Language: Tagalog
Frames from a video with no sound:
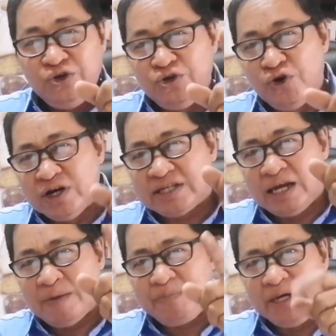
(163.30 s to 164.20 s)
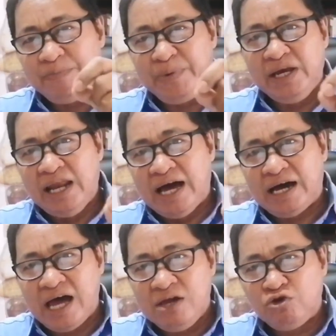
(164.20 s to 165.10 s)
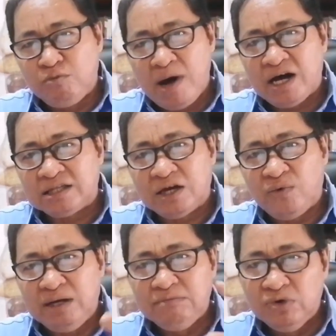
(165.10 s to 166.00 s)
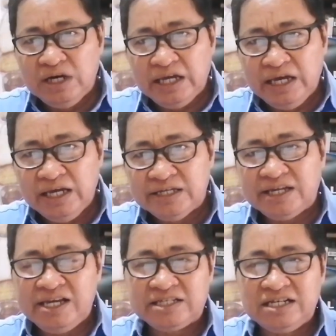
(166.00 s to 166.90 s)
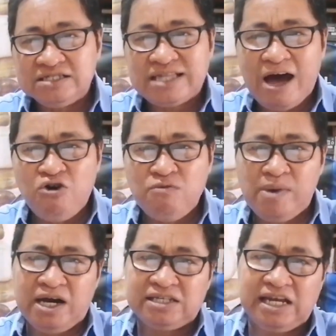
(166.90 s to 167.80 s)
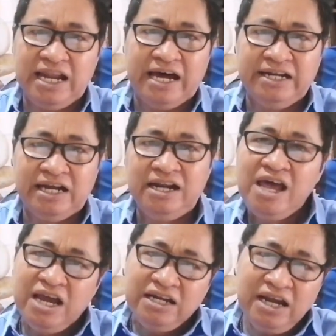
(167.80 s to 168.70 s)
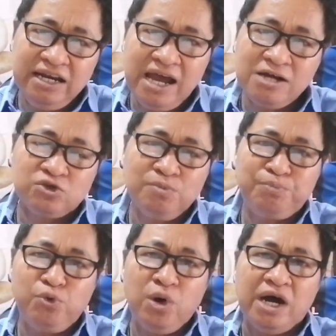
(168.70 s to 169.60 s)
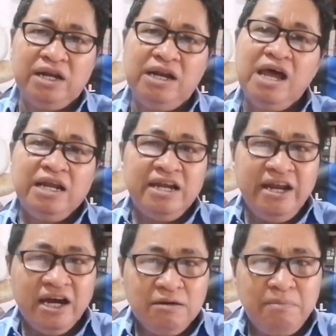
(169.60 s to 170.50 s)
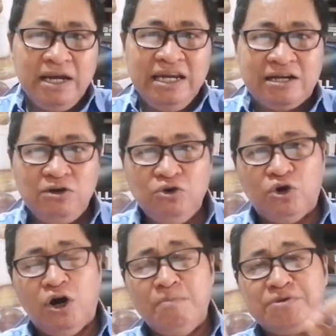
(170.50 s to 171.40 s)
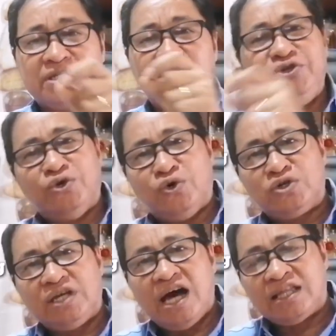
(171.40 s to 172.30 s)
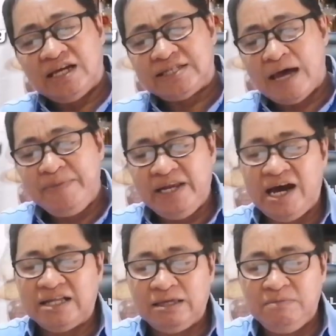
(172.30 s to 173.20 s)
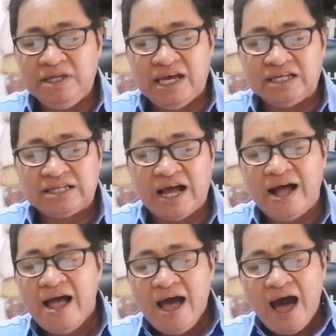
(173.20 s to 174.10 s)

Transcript: Yunong laping pilak ay kumakatawan muli sa isang taong makasalanan na nasumpungan na nagbalik loob sa Diyos at ang sabi ng ating binasa,